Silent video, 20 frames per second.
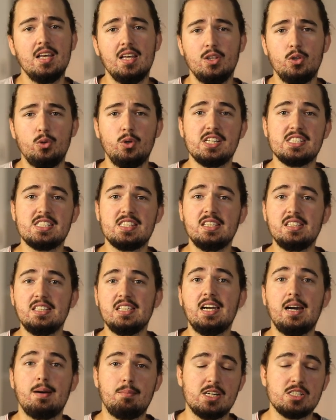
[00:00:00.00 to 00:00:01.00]
y una
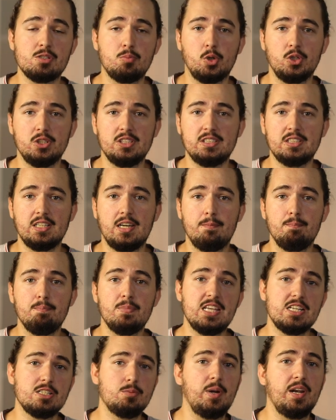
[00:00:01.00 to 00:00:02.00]
estética más bonita.
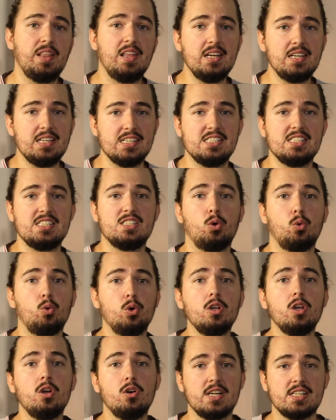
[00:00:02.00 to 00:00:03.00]
Es verdad que en
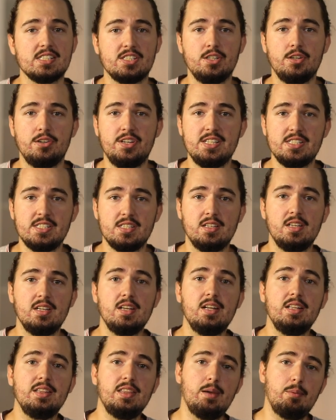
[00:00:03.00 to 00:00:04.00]
según qué ocasiones
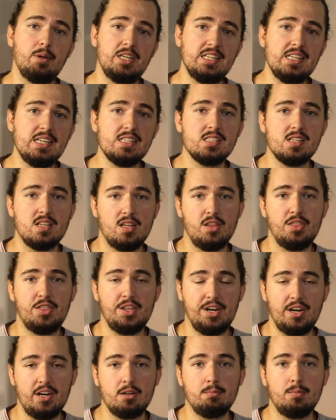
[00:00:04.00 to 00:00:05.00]
deberías
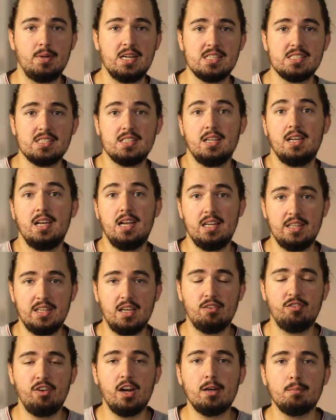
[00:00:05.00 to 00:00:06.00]
cerrar más el
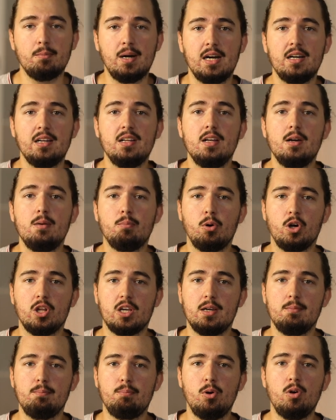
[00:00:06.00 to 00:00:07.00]
diafragma. Por
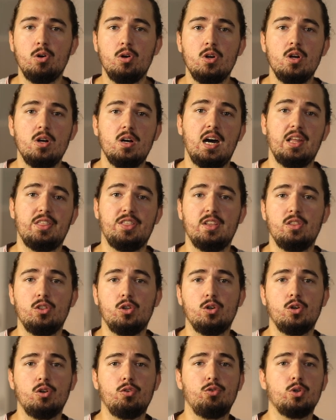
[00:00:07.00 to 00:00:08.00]
ejemplo,
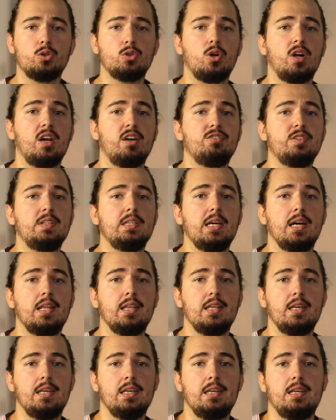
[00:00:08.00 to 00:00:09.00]
haciendo fotografía
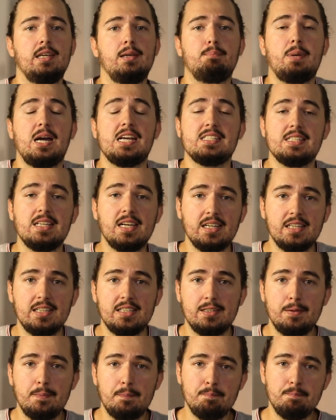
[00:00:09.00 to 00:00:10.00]
de
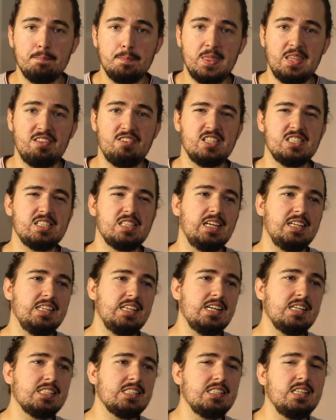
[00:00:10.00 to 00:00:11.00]
paisaje,
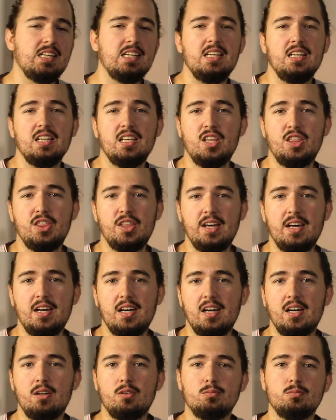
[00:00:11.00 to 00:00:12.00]
necesitarías
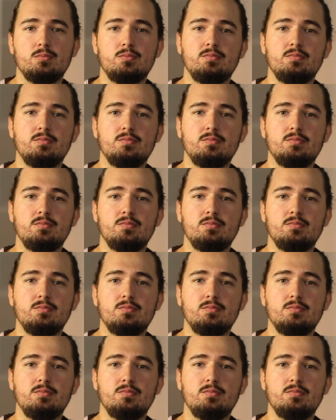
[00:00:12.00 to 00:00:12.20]
quizá